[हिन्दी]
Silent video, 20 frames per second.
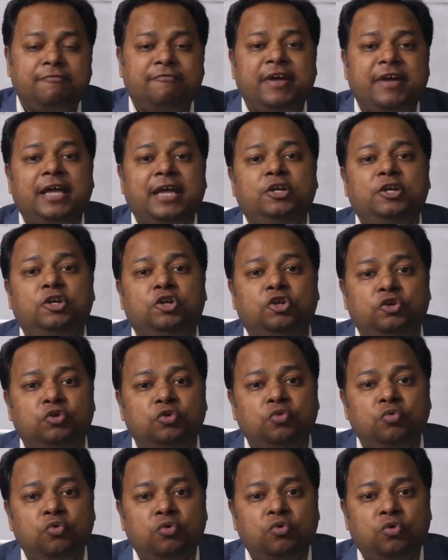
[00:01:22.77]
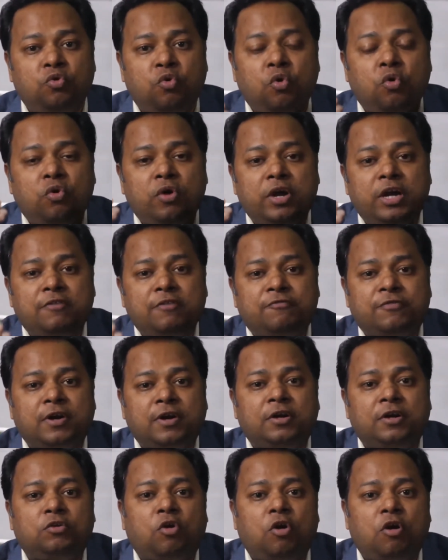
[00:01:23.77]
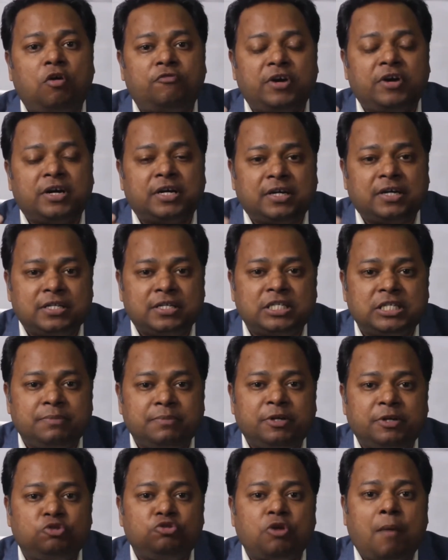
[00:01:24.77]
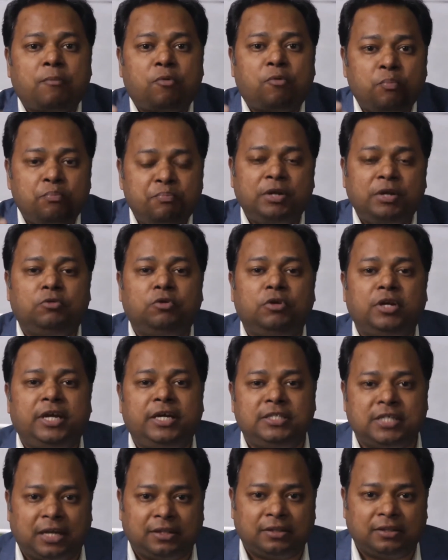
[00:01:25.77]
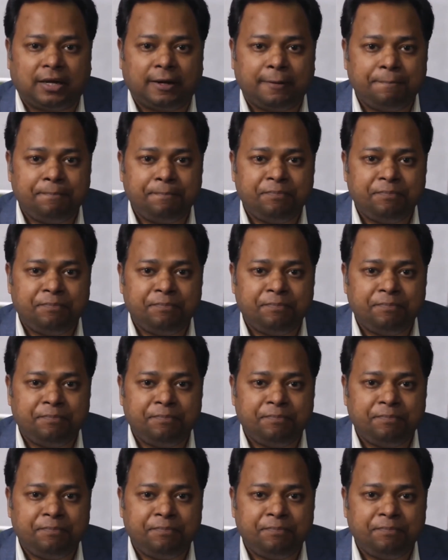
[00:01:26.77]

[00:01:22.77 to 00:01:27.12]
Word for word: वेन यू गो इन फ्रंट ऑफ अ कस्टमर जो आपको बिल्कुल नहीं जानता